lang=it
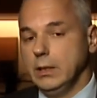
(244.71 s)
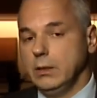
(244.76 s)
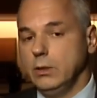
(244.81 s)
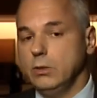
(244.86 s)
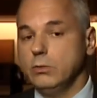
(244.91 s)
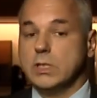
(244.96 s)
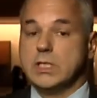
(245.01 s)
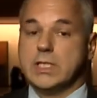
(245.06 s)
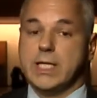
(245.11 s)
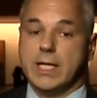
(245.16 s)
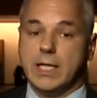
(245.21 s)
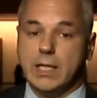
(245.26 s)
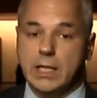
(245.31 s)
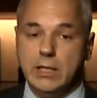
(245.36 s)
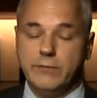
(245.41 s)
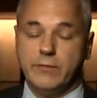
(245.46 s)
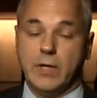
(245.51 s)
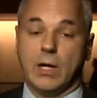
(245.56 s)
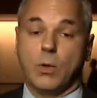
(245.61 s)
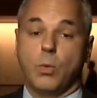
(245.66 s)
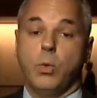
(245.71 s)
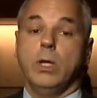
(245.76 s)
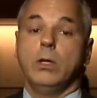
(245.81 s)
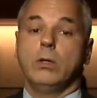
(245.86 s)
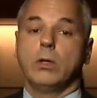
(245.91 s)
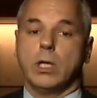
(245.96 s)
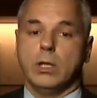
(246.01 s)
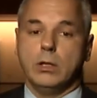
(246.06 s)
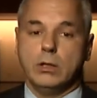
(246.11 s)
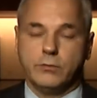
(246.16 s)
non si arriva a
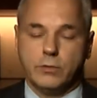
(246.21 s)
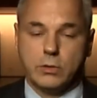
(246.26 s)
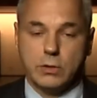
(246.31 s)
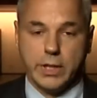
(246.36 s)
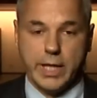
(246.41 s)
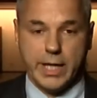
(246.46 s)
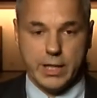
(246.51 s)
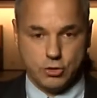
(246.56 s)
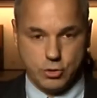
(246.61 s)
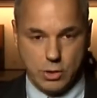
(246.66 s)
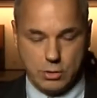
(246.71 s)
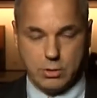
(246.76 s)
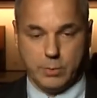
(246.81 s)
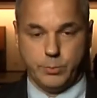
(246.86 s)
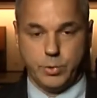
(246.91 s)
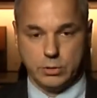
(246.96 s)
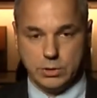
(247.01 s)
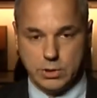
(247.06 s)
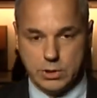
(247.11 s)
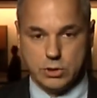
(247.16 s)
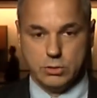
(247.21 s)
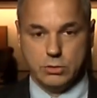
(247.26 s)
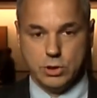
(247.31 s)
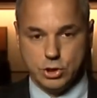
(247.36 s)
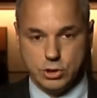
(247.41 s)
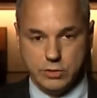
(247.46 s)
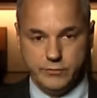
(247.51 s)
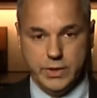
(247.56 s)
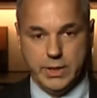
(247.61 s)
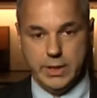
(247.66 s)
quello che io vorrei, cioè una protezione
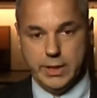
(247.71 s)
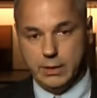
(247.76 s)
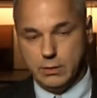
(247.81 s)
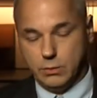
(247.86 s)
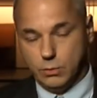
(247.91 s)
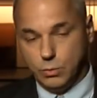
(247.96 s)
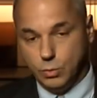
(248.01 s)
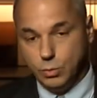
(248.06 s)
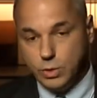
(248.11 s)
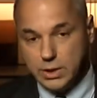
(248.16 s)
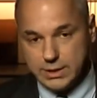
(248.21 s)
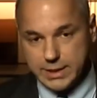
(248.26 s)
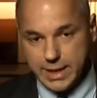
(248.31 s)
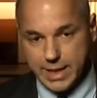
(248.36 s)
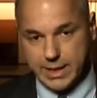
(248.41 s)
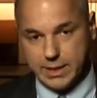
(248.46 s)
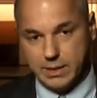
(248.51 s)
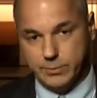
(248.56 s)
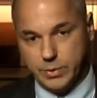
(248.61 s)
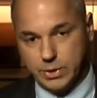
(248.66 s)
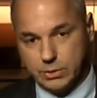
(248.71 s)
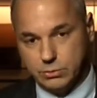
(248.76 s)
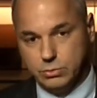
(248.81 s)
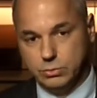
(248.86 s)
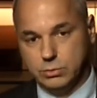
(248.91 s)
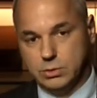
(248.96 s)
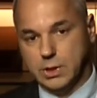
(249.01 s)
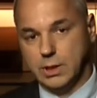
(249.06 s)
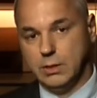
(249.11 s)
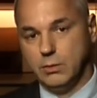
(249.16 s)
civile unitaria per
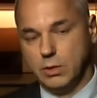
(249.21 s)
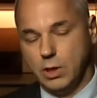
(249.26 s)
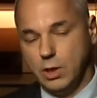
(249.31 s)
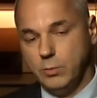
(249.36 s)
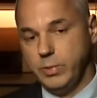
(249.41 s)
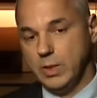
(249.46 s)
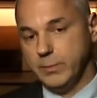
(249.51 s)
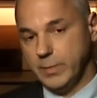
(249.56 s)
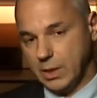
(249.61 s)
tutta l'Europa,